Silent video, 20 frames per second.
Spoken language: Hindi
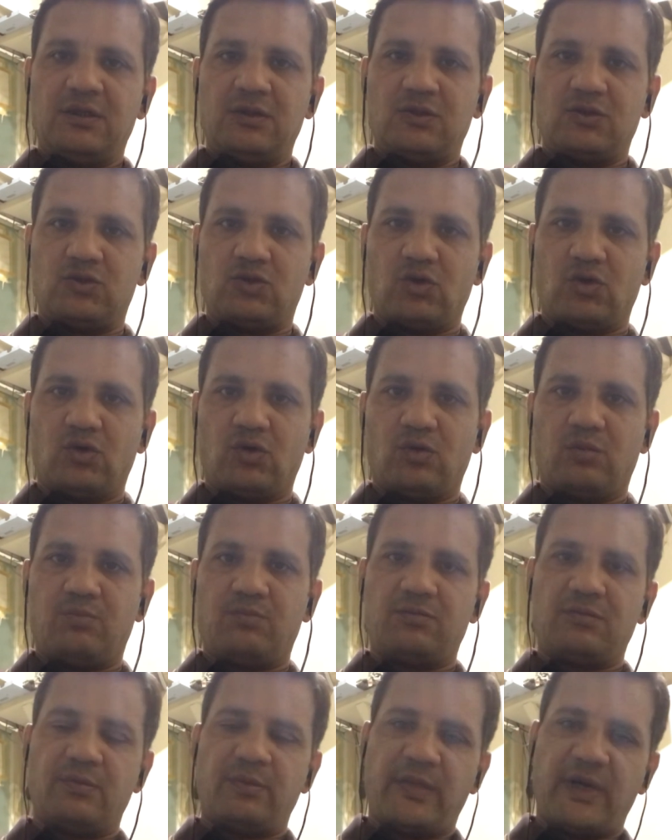जो
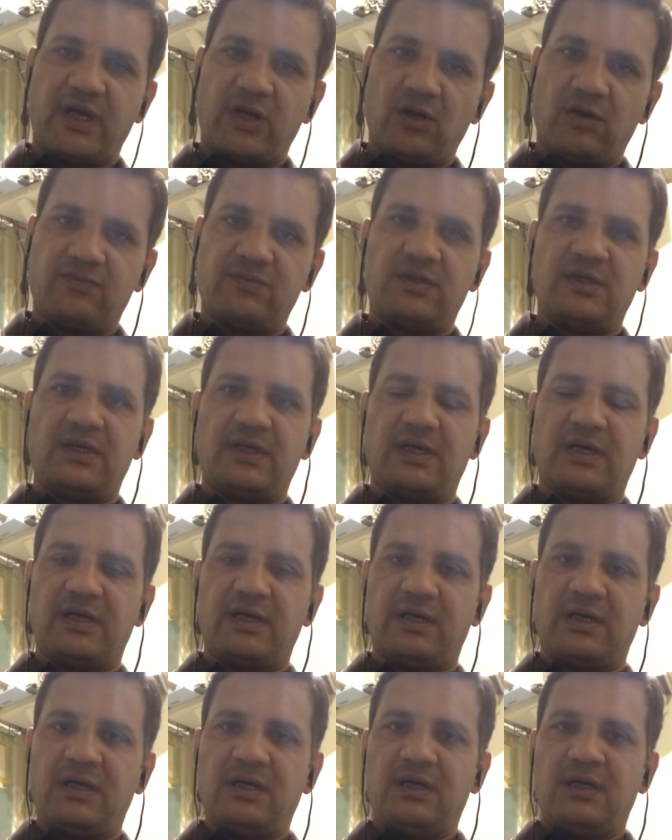मिड ऑफ द
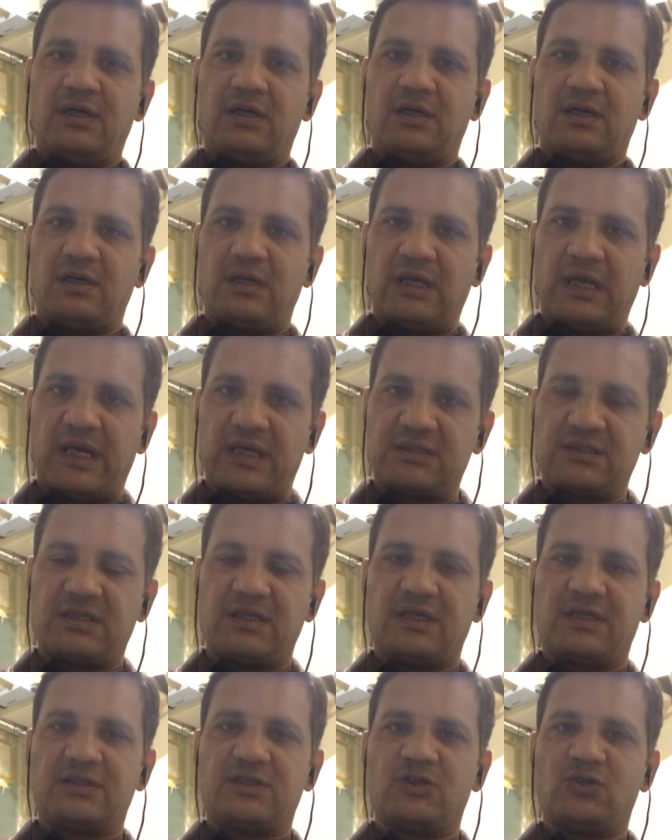ईयर लास्ट
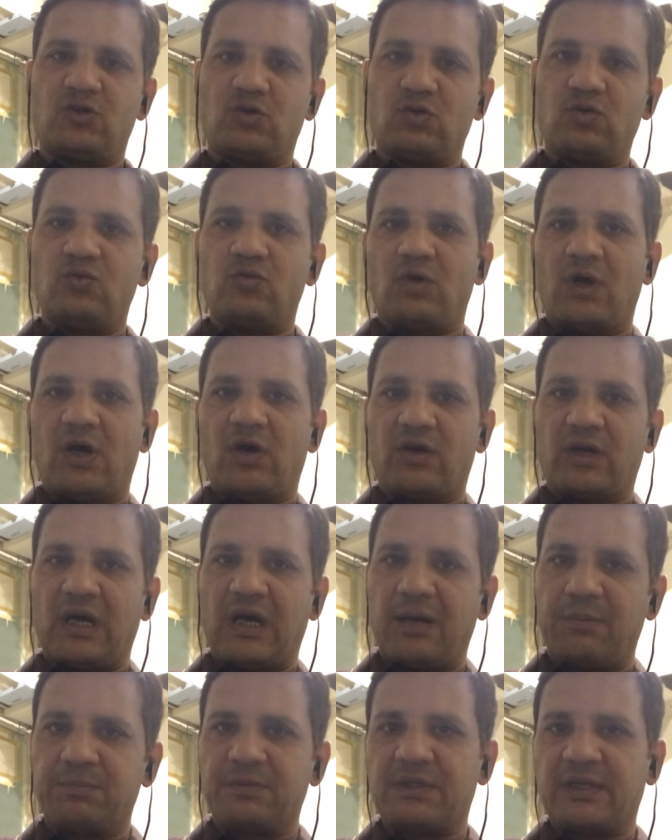ईयर से शुरू हुआ और
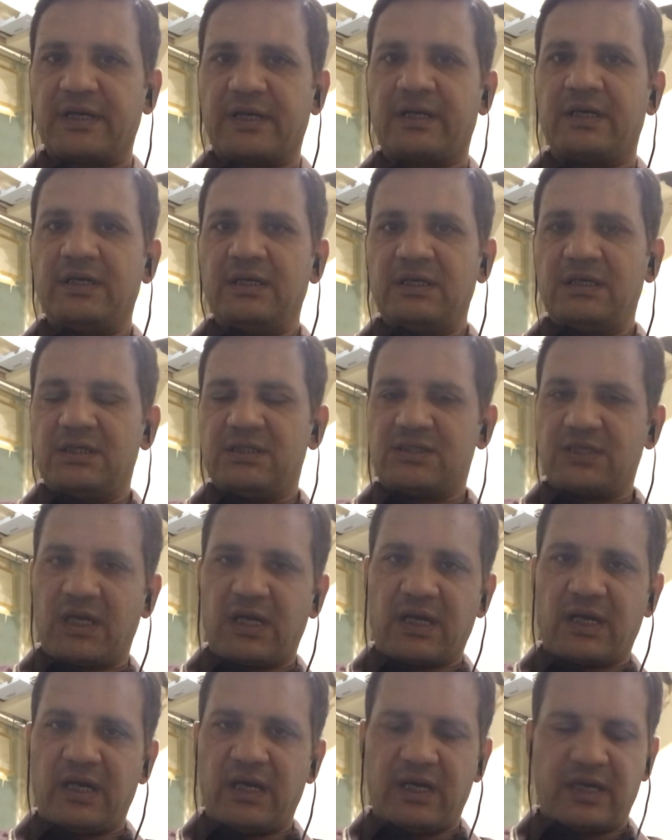अब तक चल
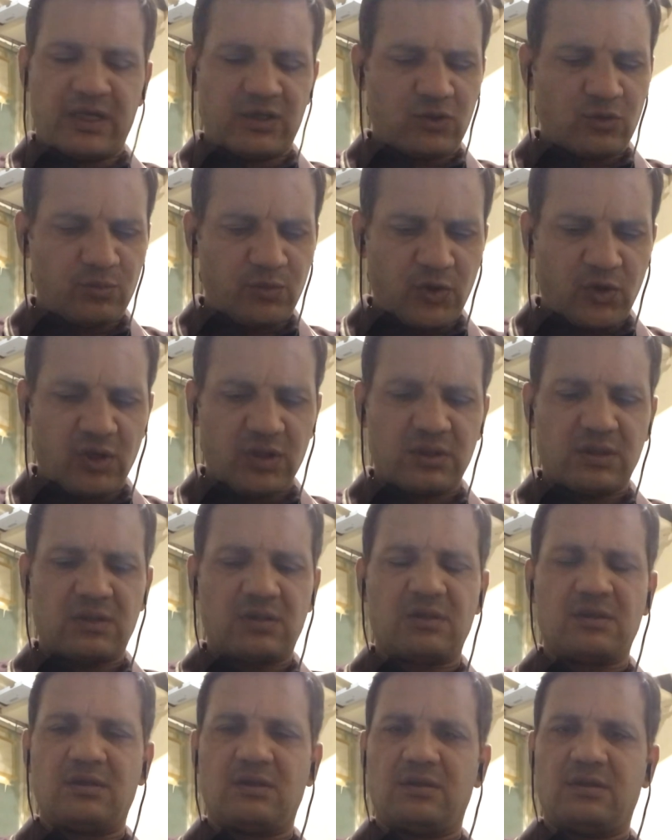रहा है तो बहुत
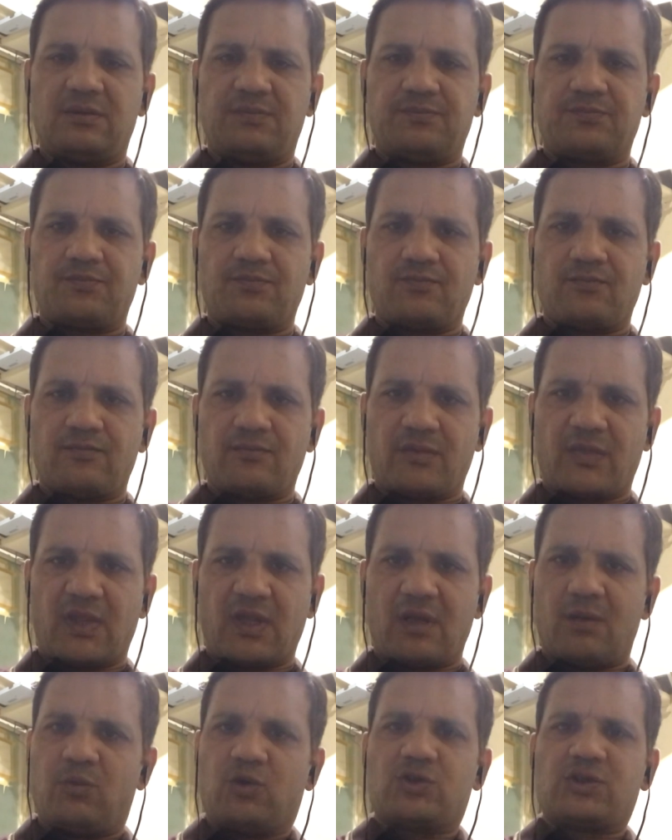आ,
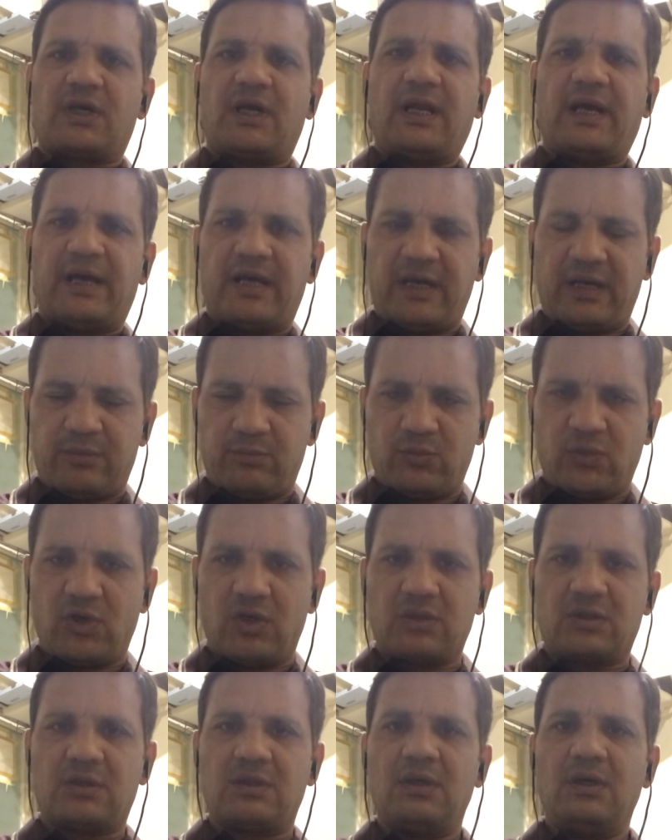मुश्किल है
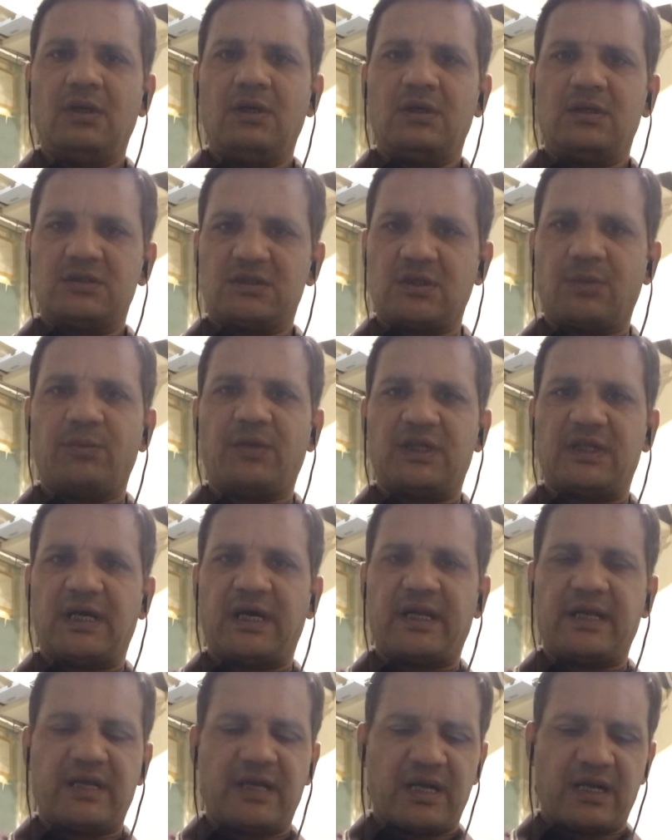बहुत
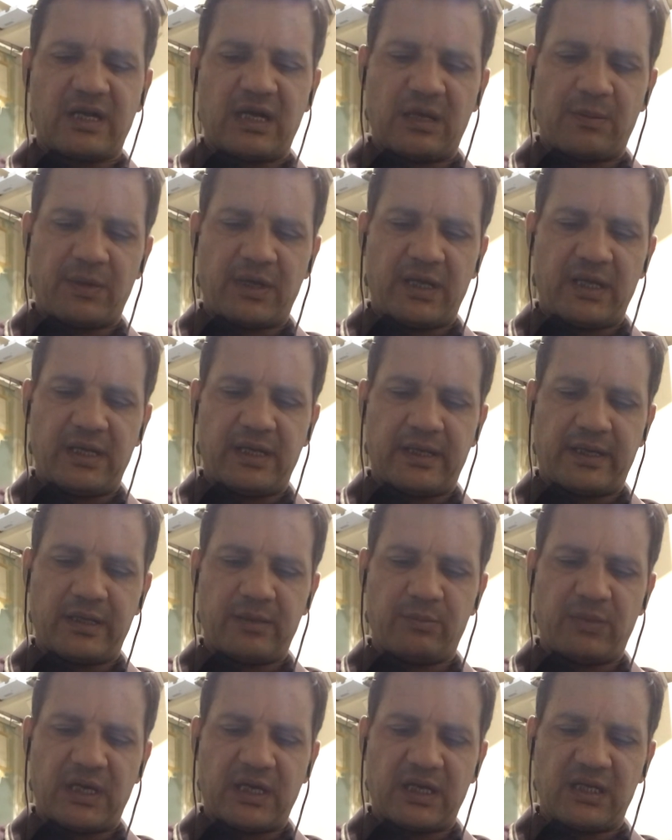ज़िम्मेदारी का काम है
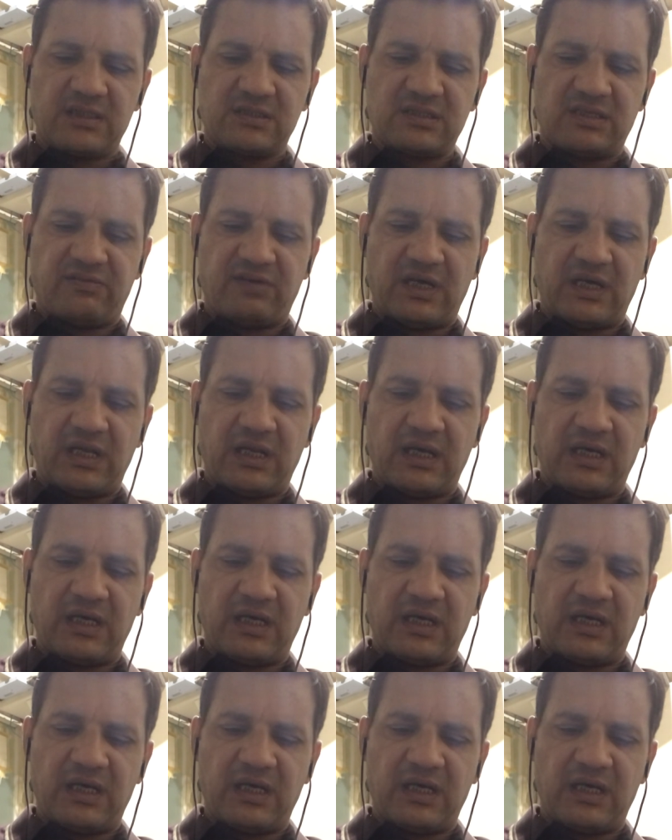लेकिन बहरहाल सवाल